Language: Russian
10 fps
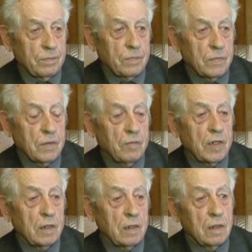
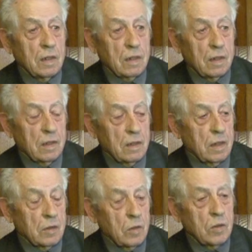наводило
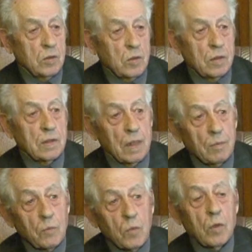на то, что я
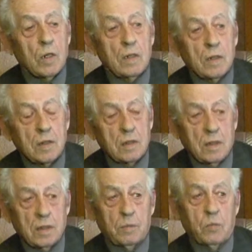мог с
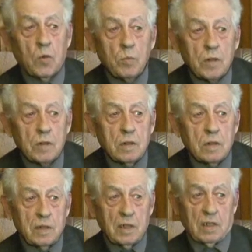их помощи
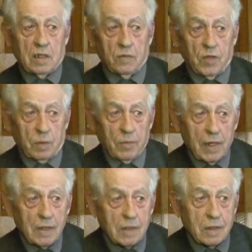с их
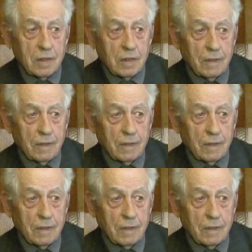информацией